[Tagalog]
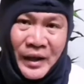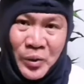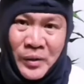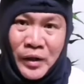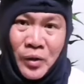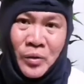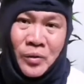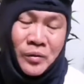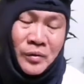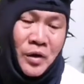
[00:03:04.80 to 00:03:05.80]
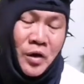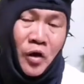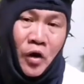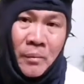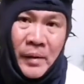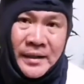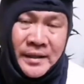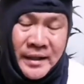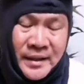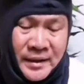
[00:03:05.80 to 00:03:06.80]
na katulad kung
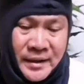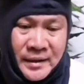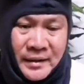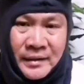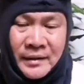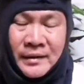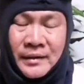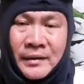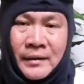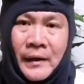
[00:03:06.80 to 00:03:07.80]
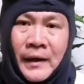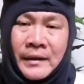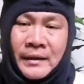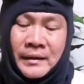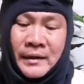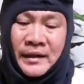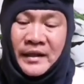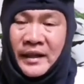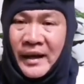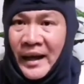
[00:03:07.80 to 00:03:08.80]
overseas at
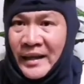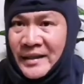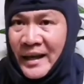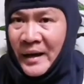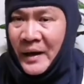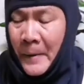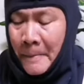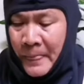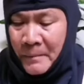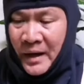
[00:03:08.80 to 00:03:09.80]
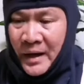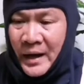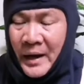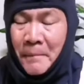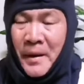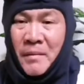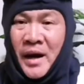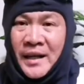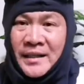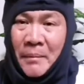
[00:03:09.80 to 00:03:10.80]
naninirahan sa mga may
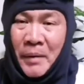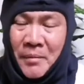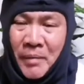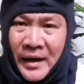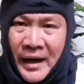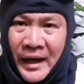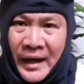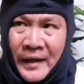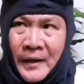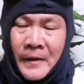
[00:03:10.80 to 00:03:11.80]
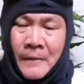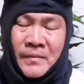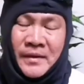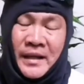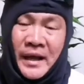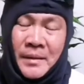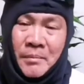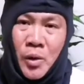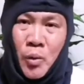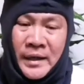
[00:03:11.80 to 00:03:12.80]
mga kasamang ibang lahi, hindi
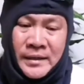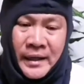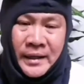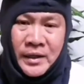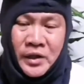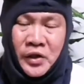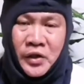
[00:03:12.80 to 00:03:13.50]
natin maiwasan